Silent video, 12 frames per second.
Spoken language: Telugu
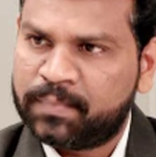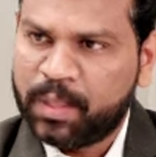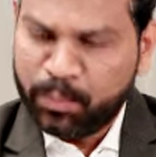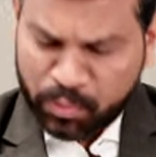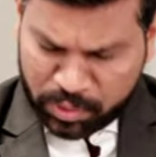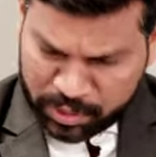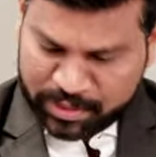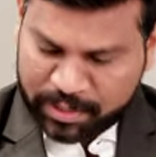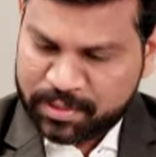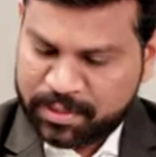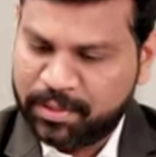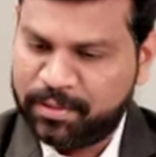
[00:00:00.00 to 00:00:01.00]
గెలవాలి మొన్న
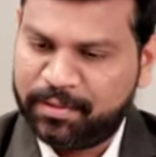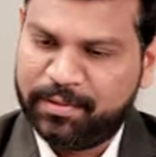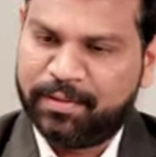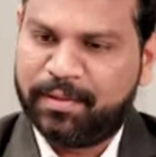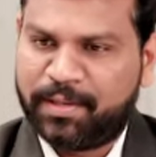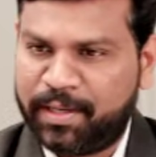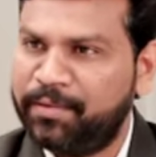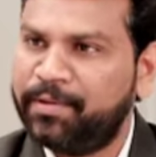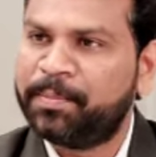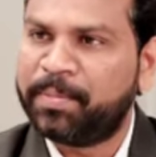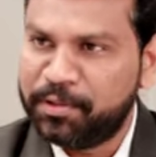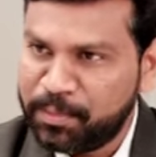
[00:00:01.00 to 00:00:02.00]
జస్ట్ రెండు
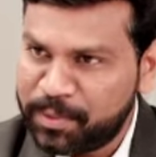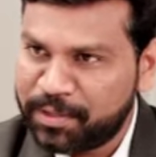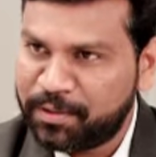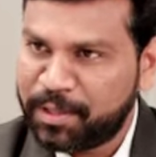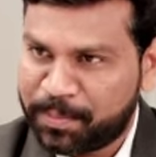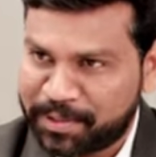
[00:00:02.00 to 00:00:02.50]
వేల పంతొమ్మిదిలోనే